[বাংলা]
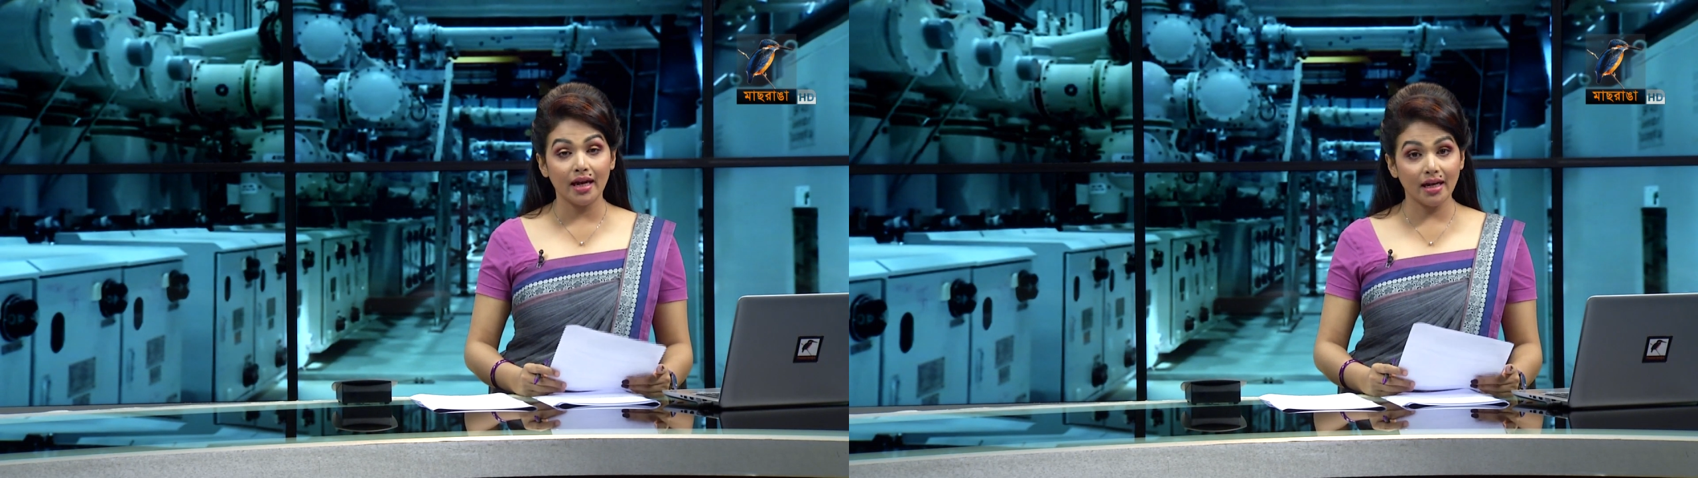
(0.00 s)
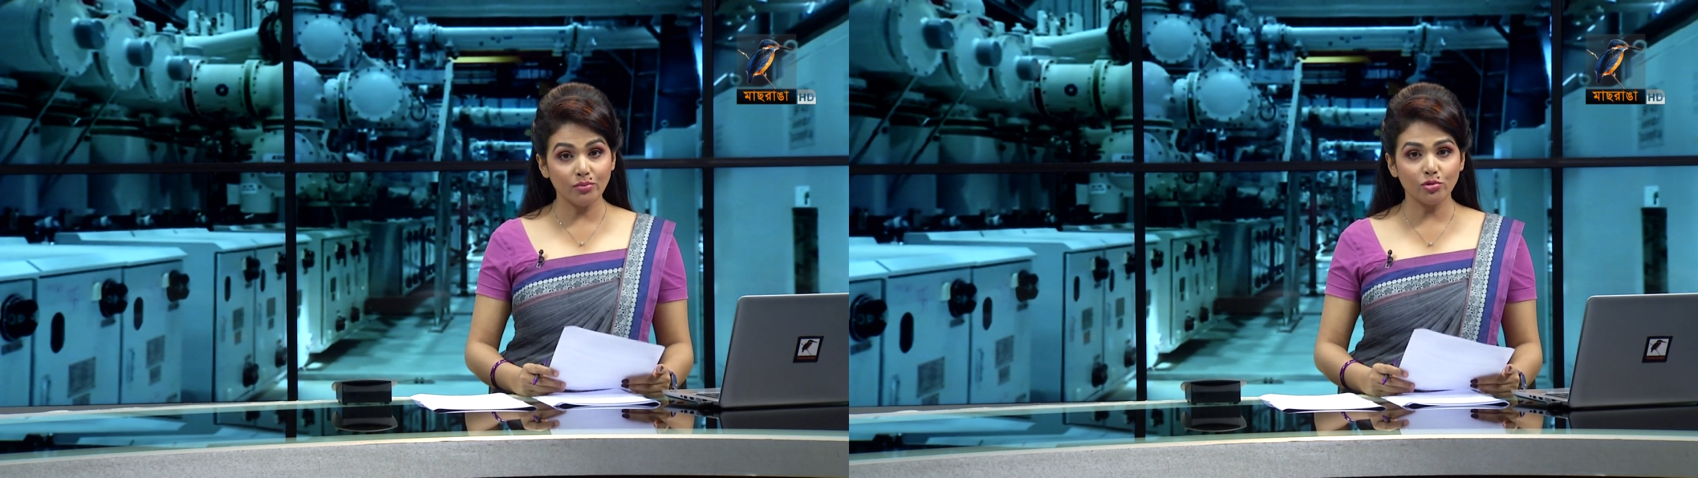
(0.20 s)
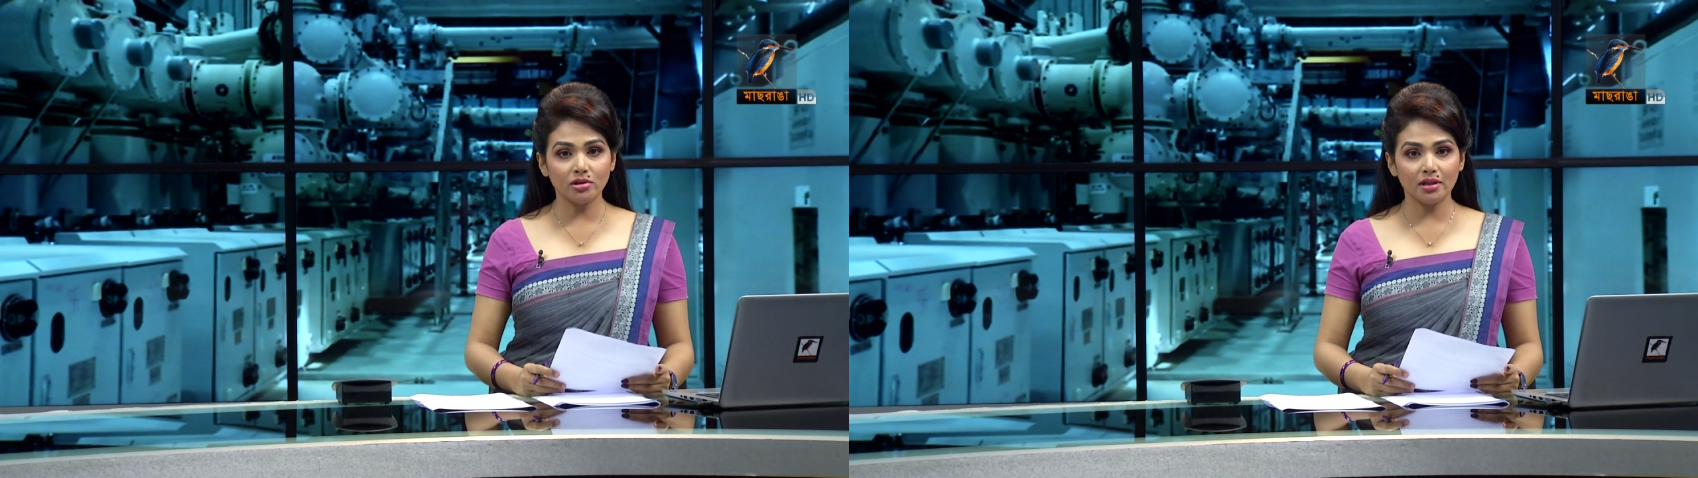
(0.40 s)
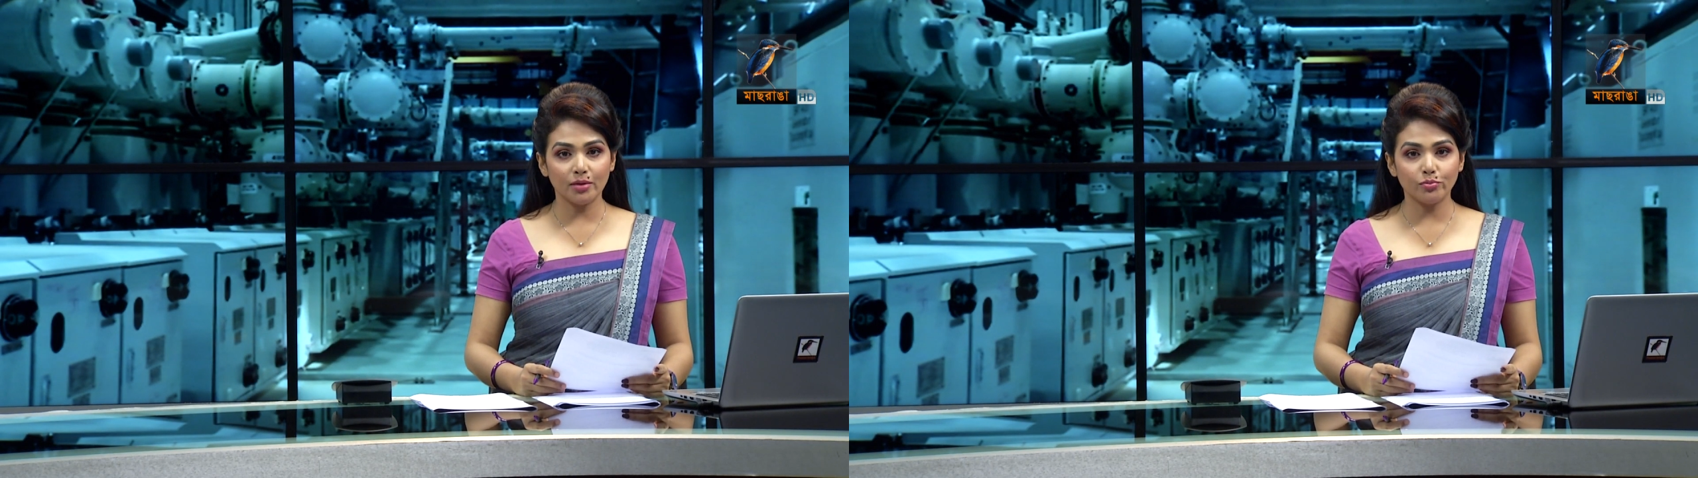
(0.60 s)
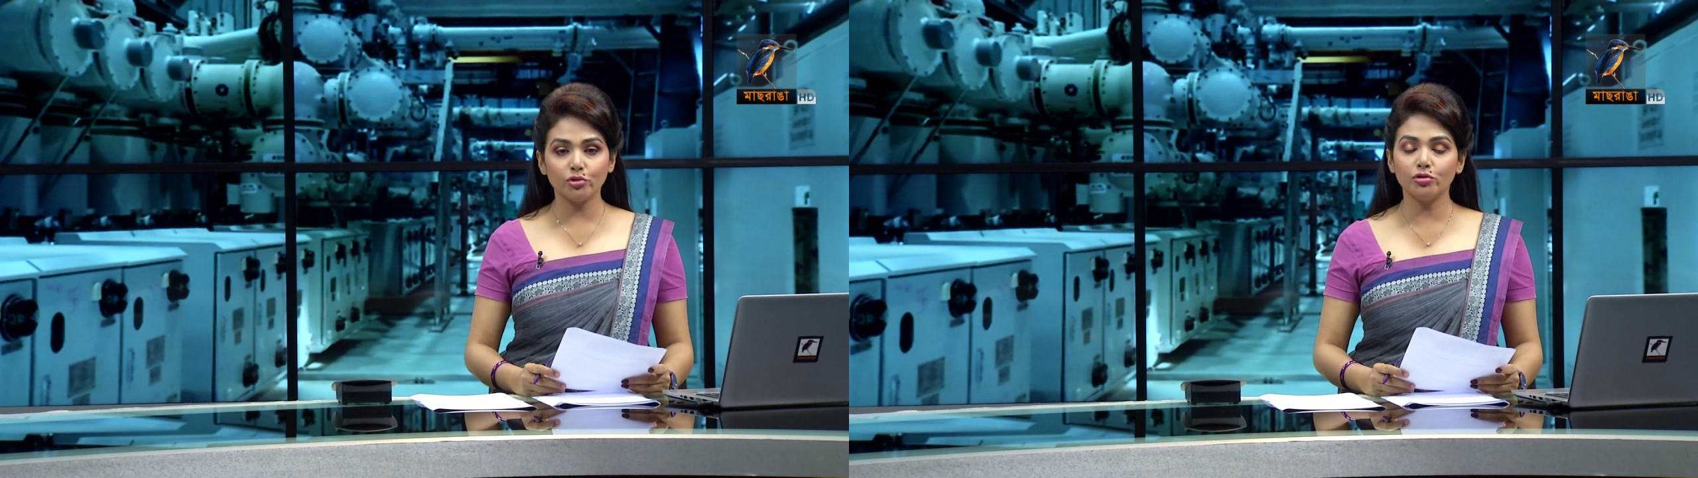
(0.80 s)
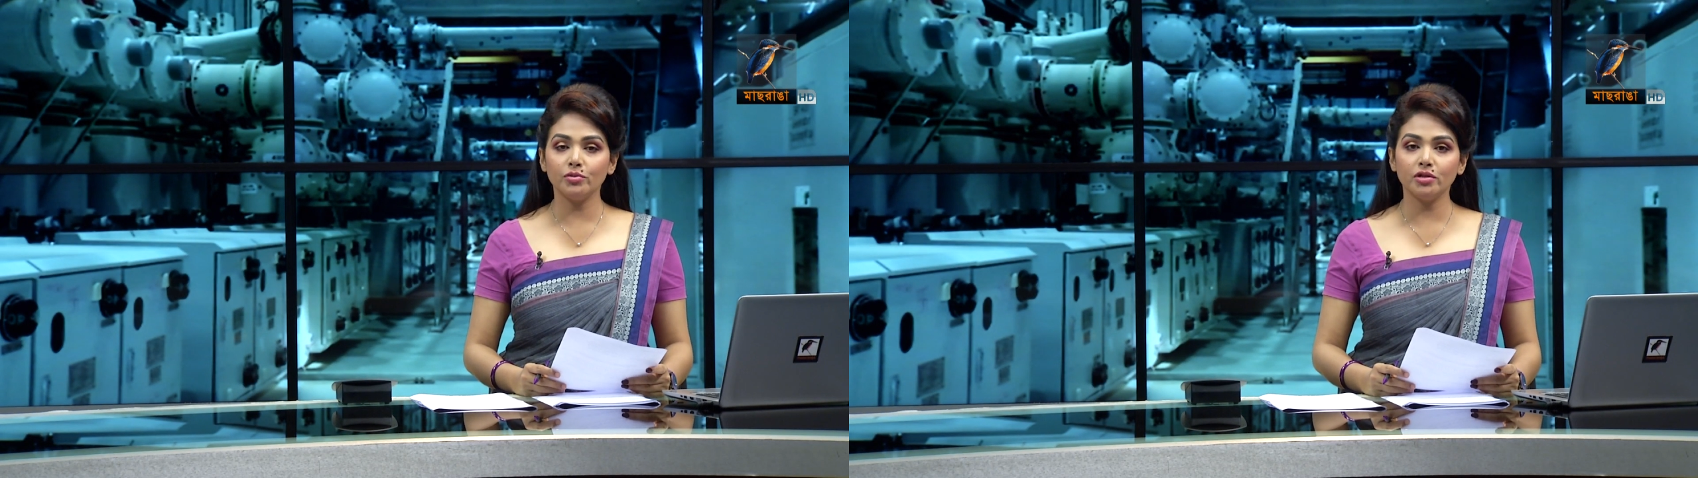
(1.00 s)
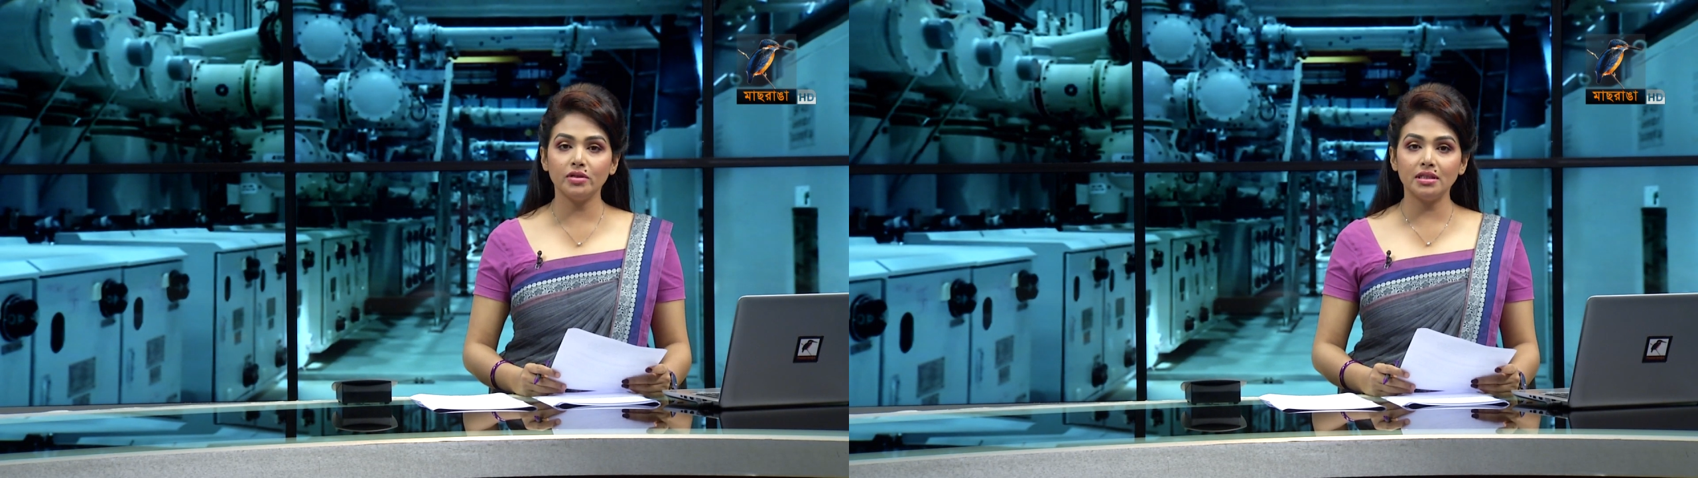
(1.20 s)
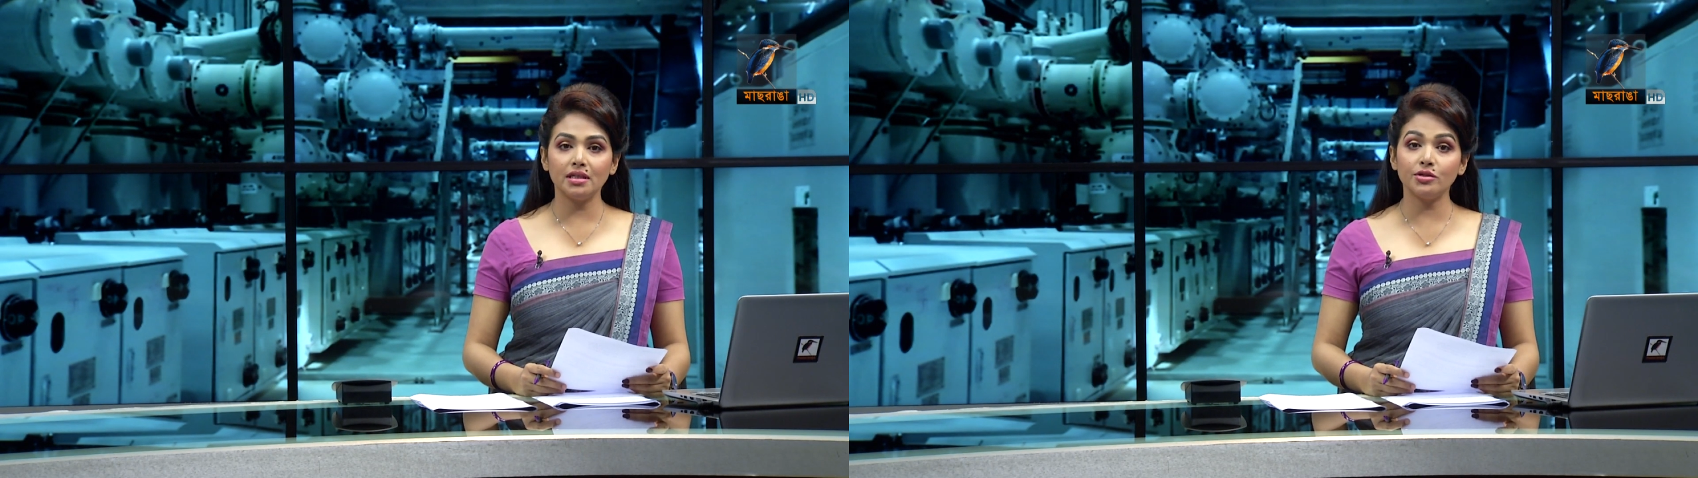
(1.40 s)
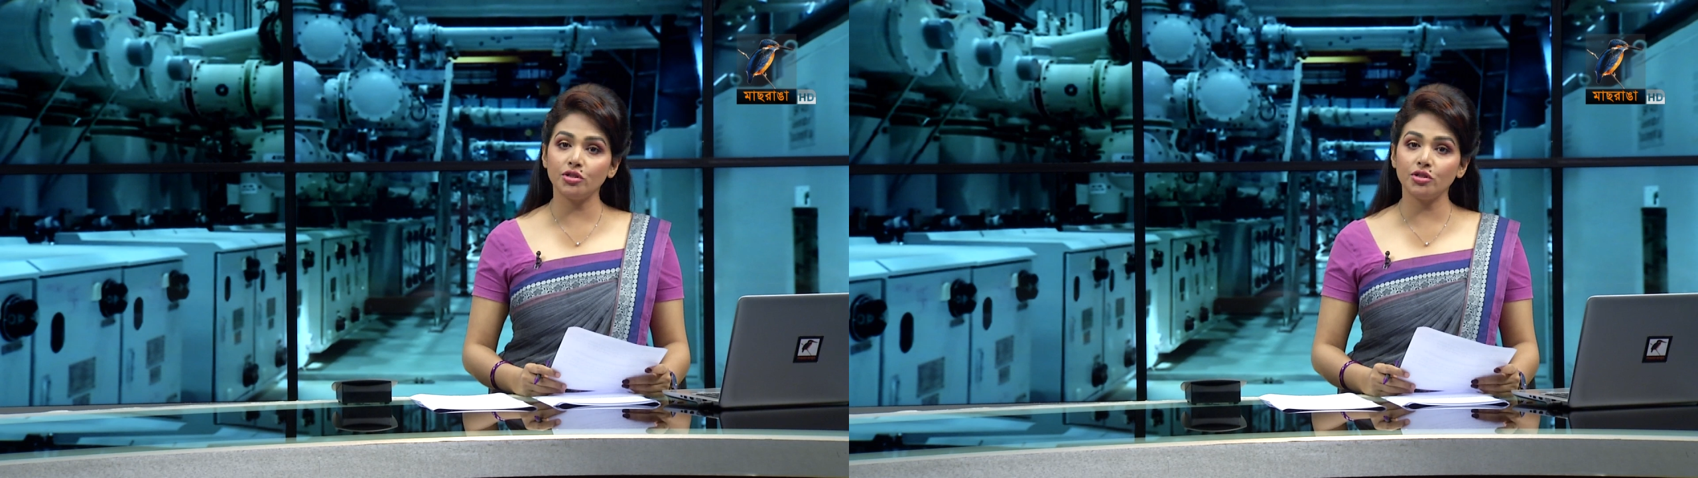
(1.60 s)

এরই মধ্যে প্রথম ইউনিটের